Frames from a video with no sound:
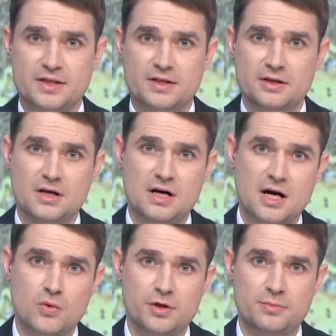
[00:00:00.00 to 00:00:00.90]
э,
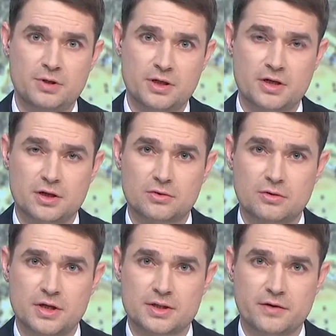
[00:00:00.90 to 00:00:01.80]
села Аульбек
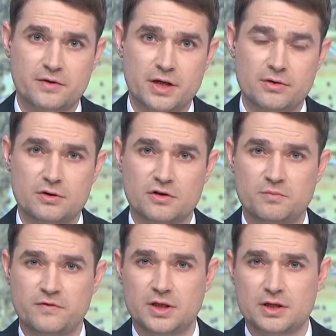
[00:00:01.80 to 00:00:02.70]
Актугайского
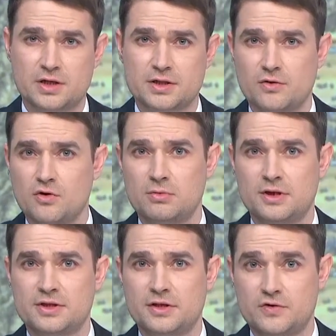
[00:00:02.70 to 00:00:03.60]
района в Павлодарской
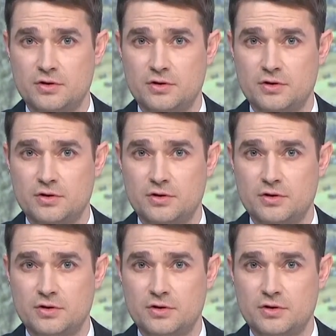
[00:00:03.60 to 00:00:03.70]
области.